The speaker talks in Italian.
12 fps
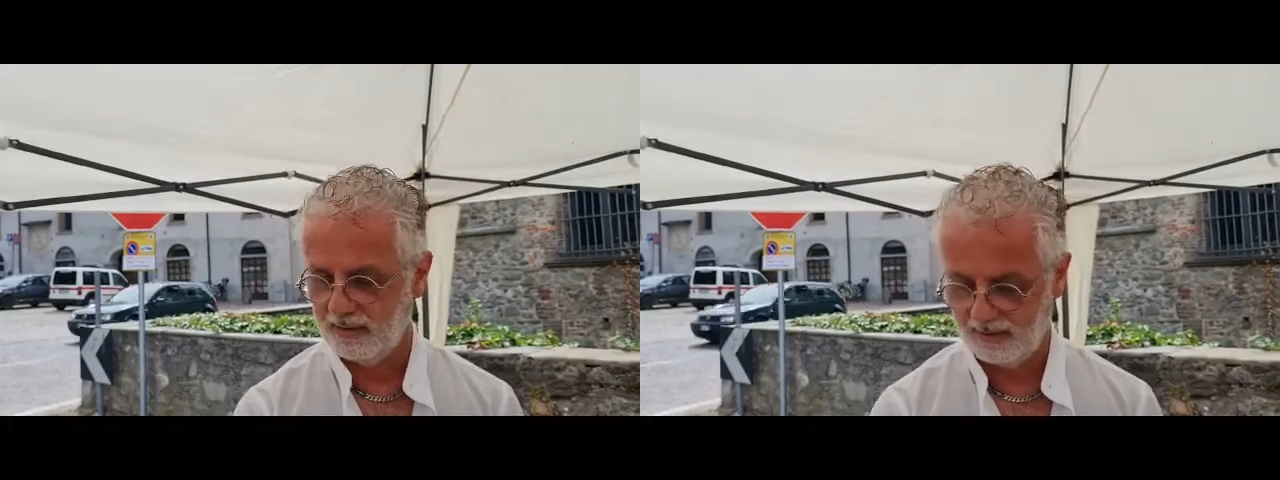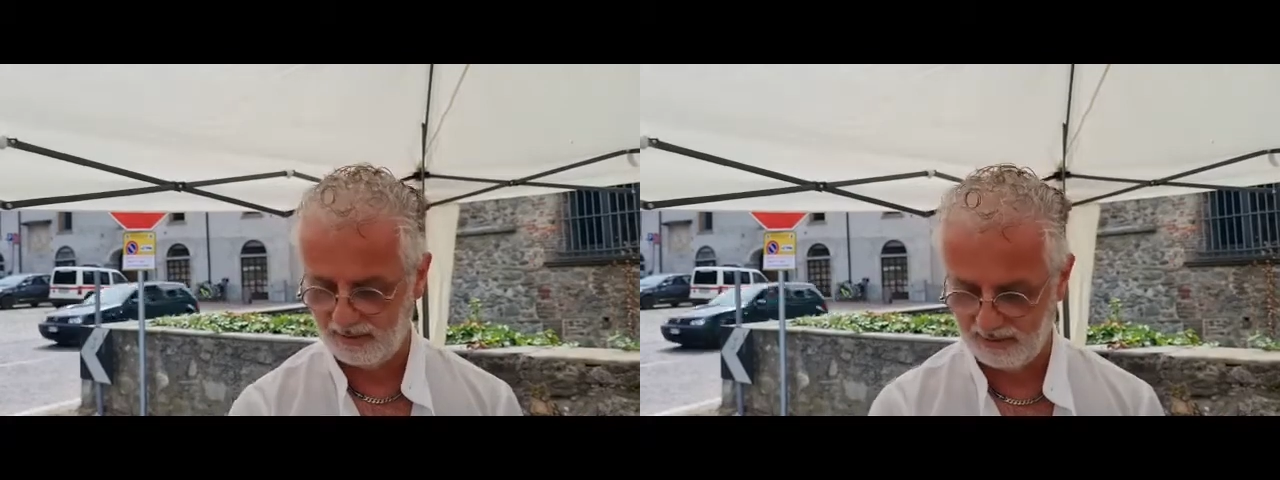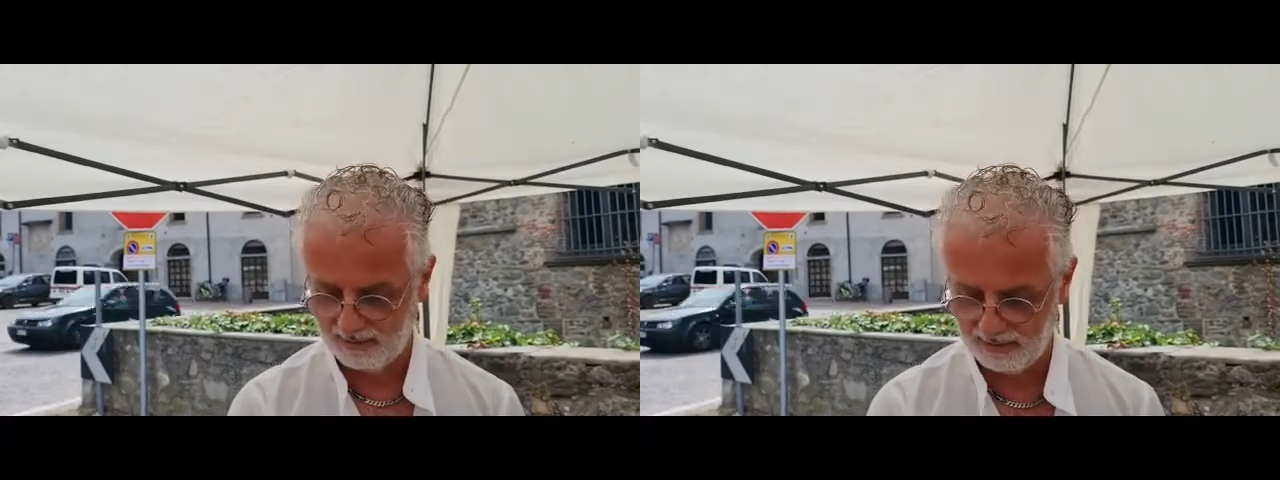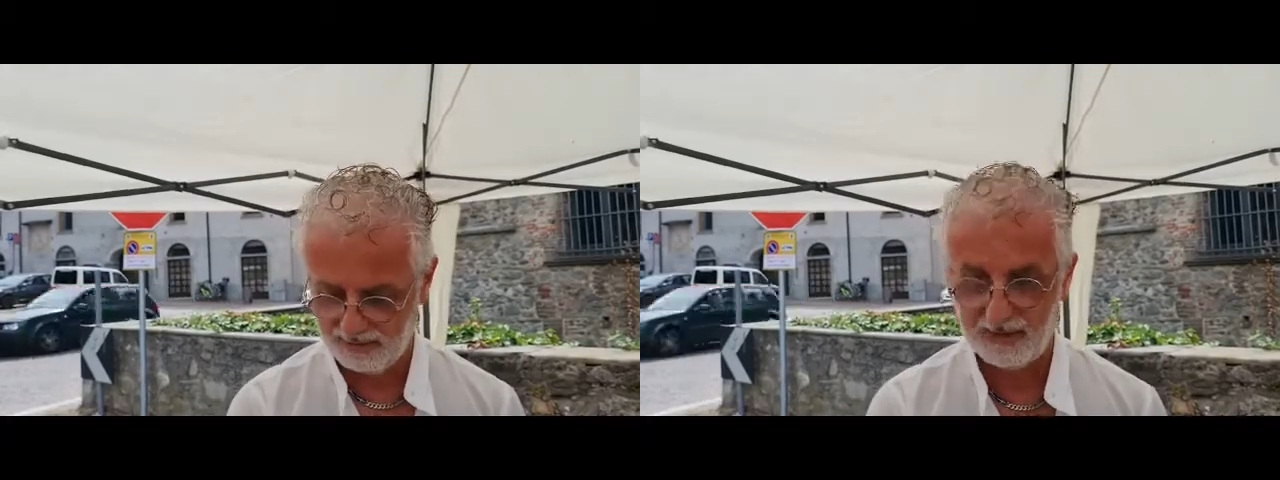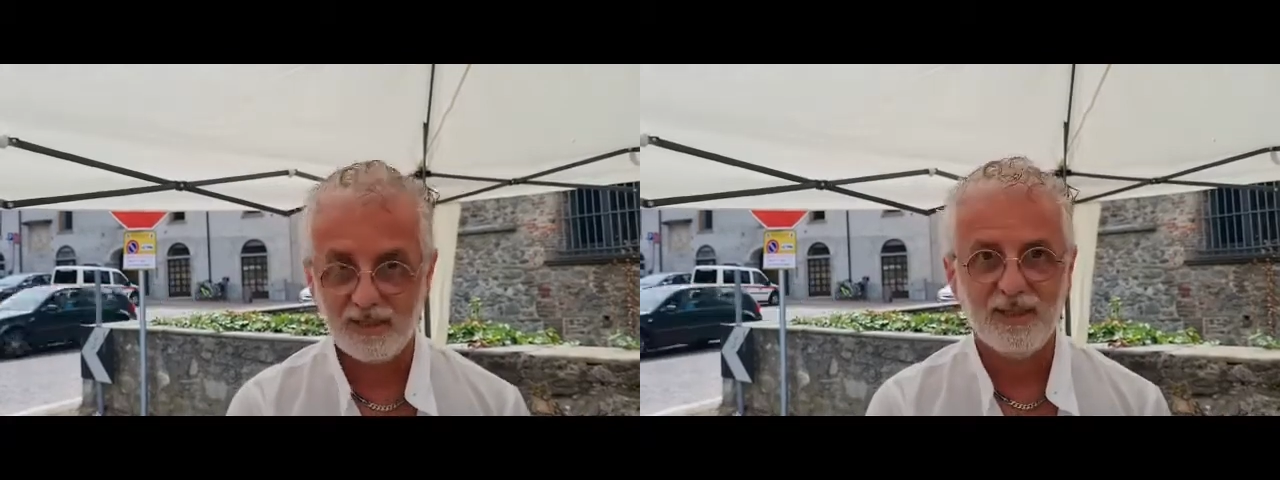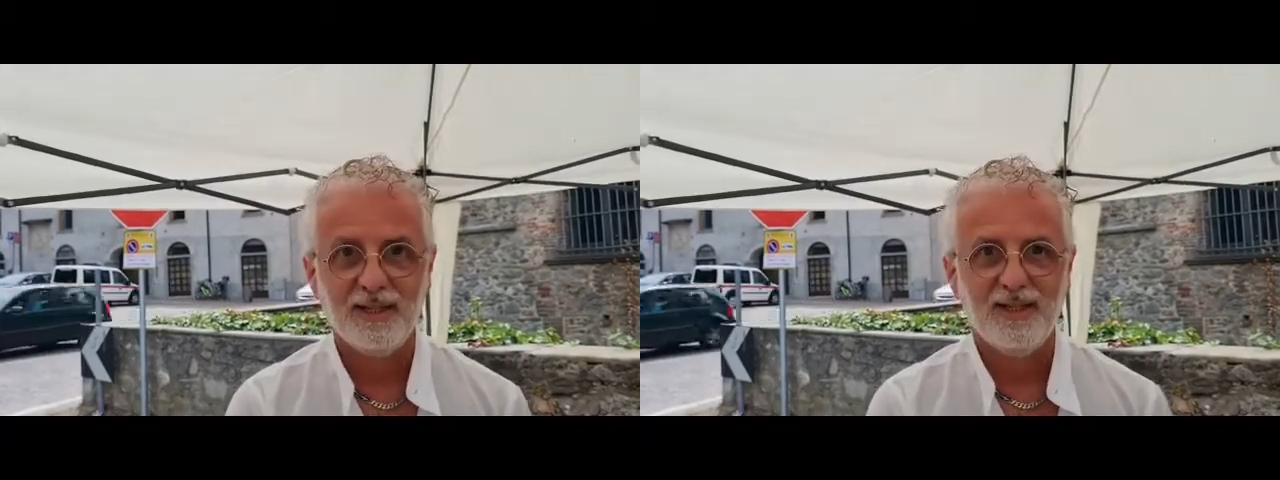Fatto con i
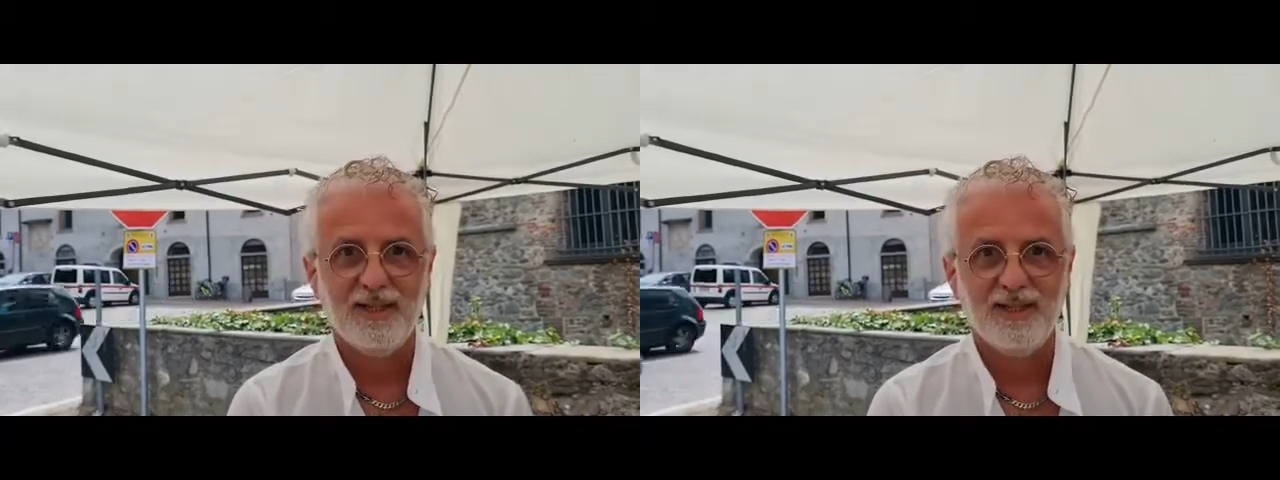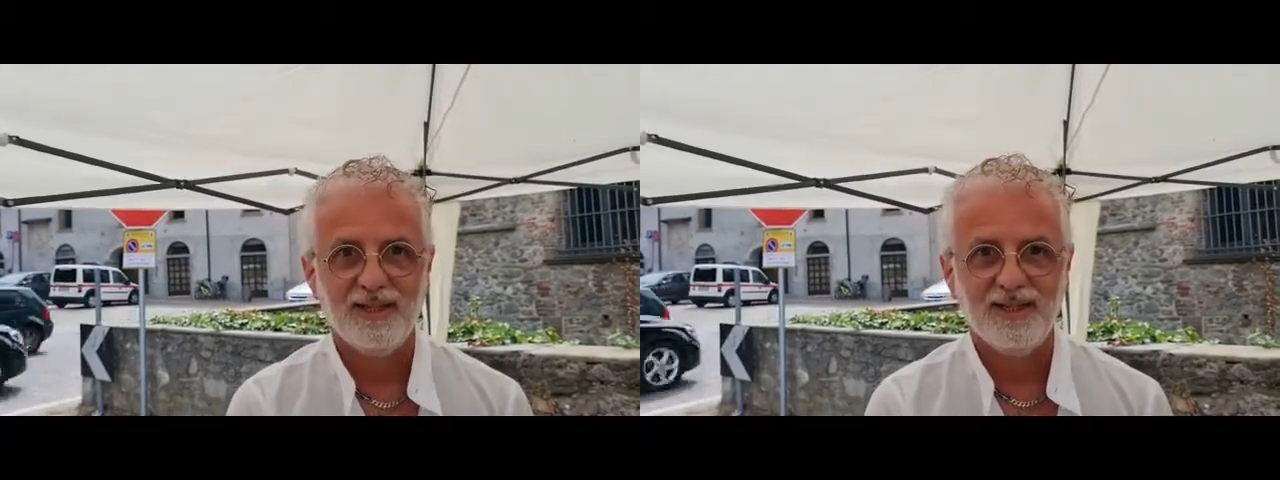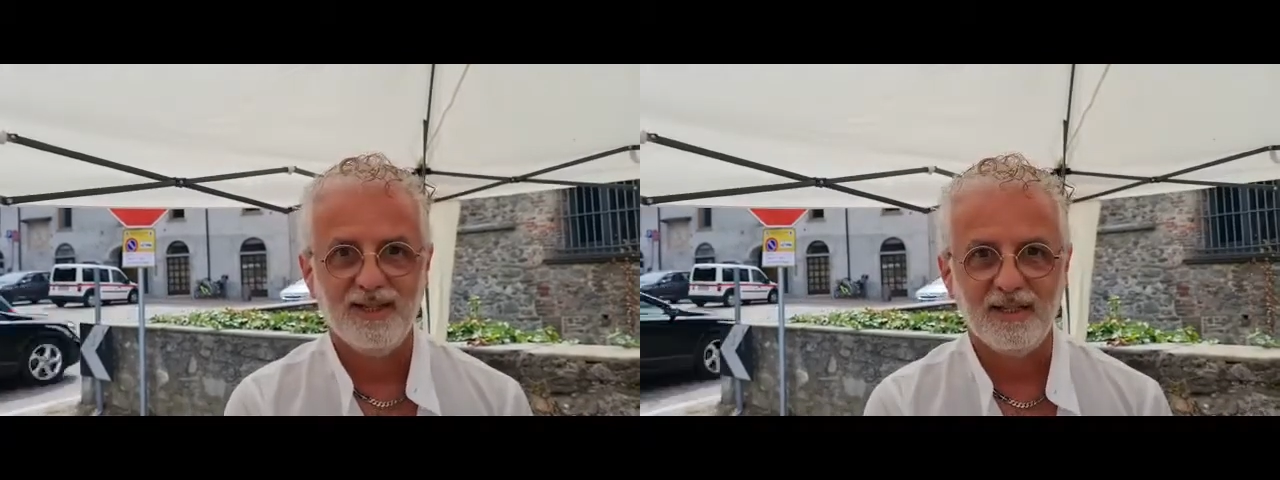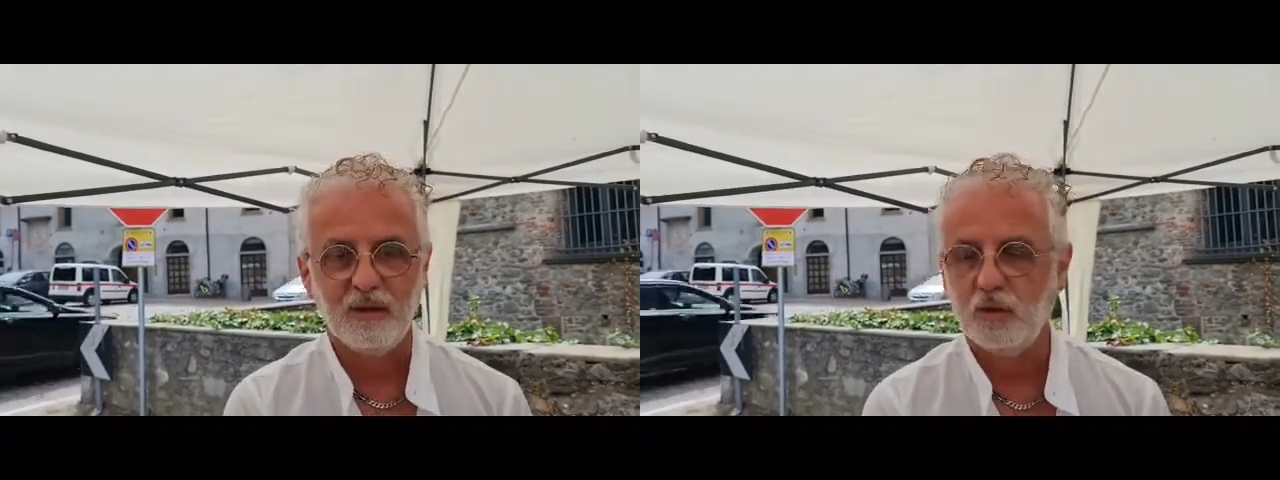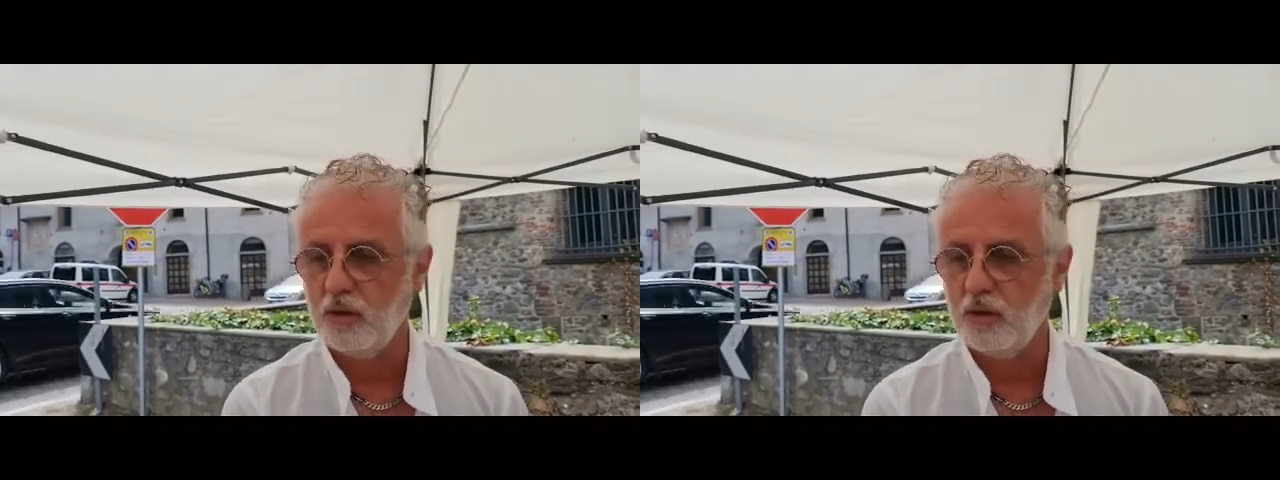lamponi quindi?